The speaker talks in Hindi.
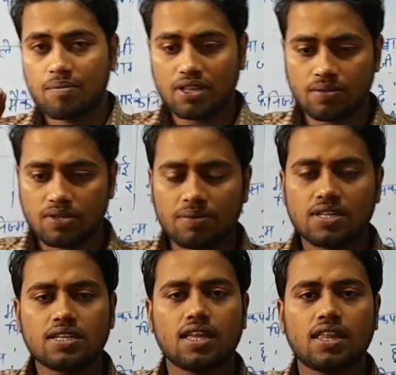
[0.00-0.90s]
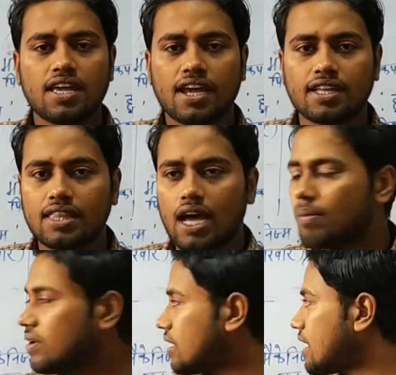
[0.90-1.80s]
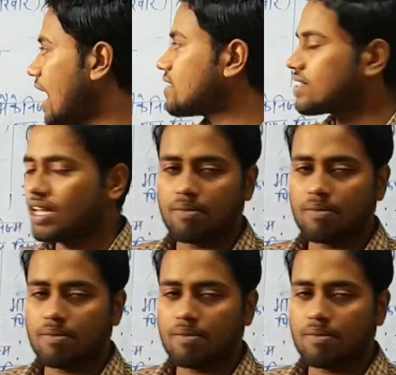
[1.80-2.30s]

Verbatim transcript: मतलब सबसे ज़्यादा ये किताब कास्ट